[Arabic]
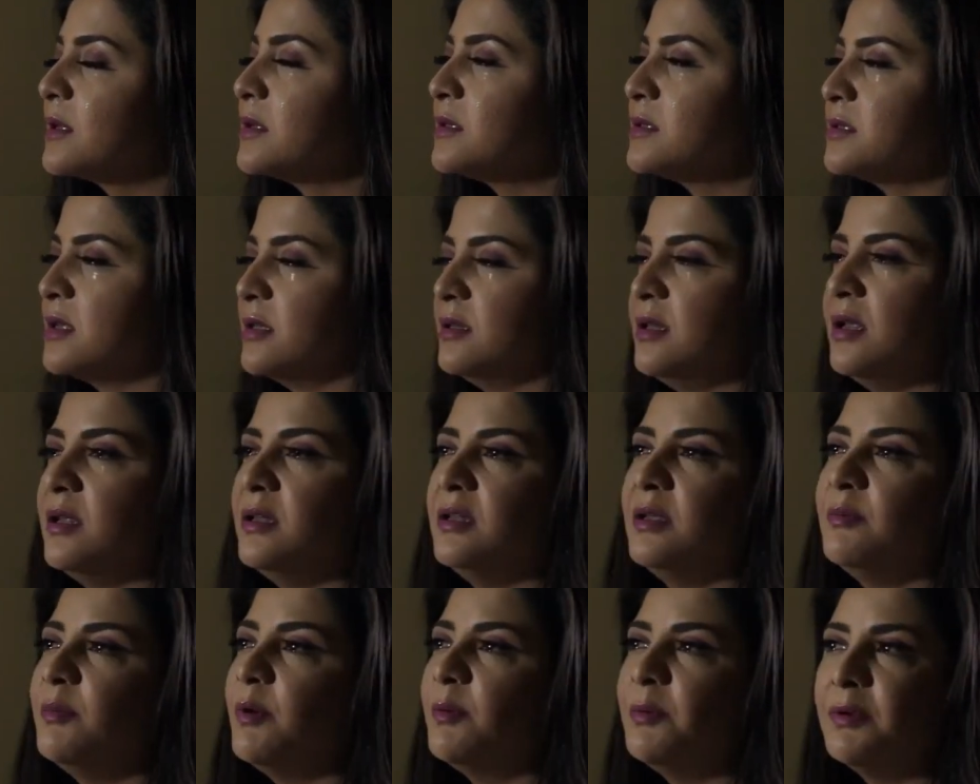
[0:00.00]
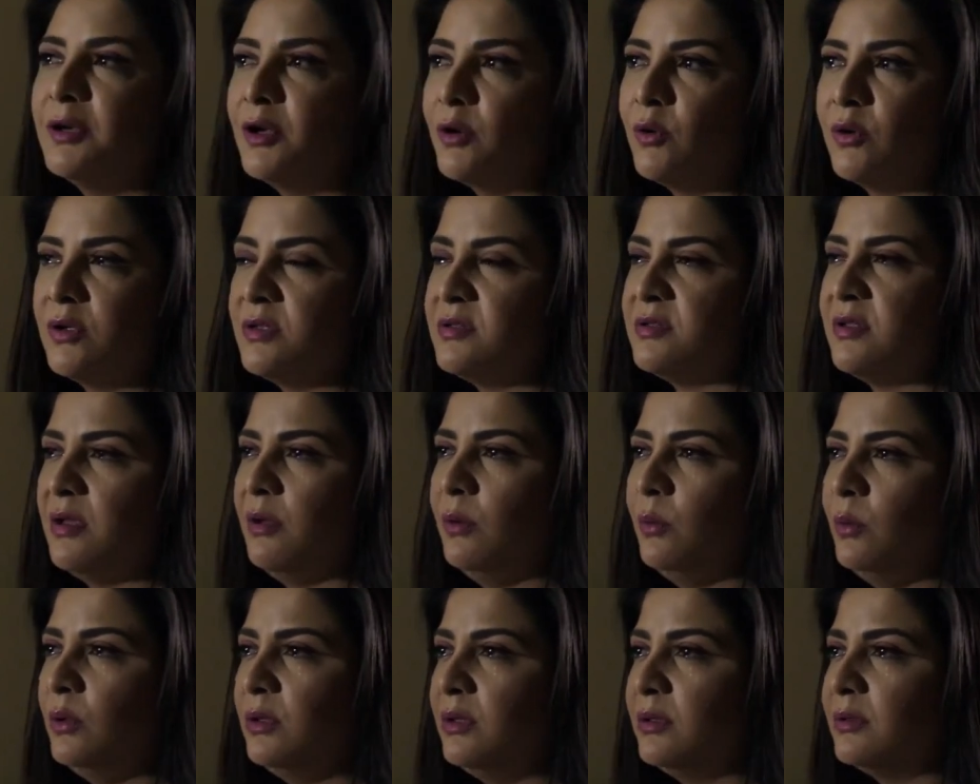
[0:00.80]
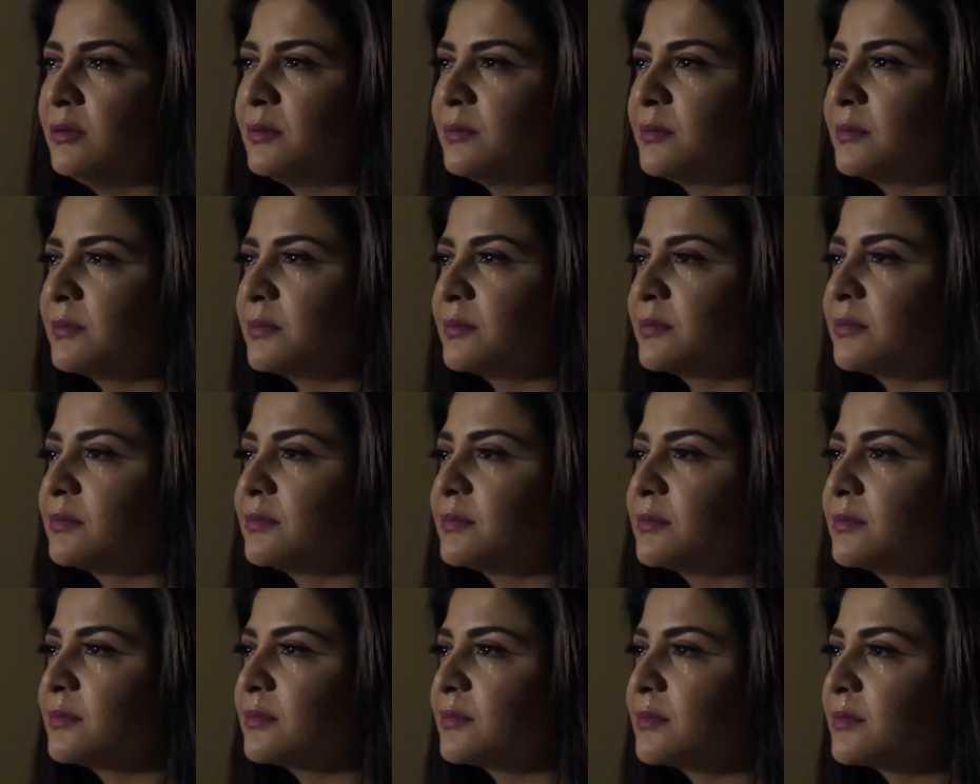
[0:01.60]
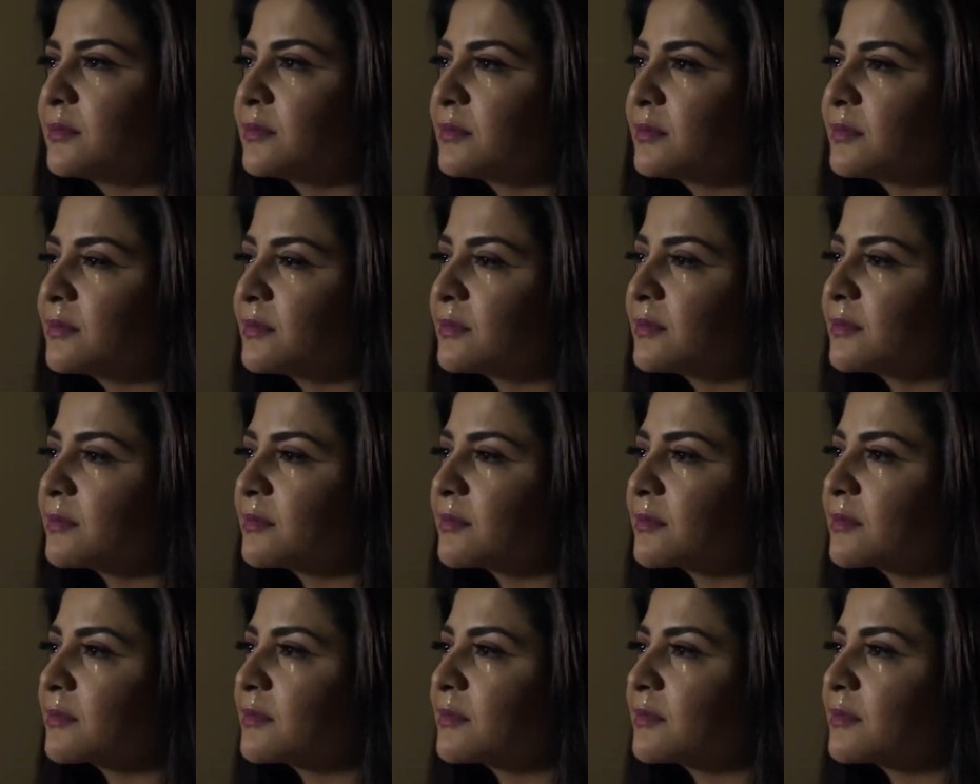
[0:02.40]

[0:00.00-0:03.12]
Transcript: صدقني يا بابا انا كويسه قوي هاكلها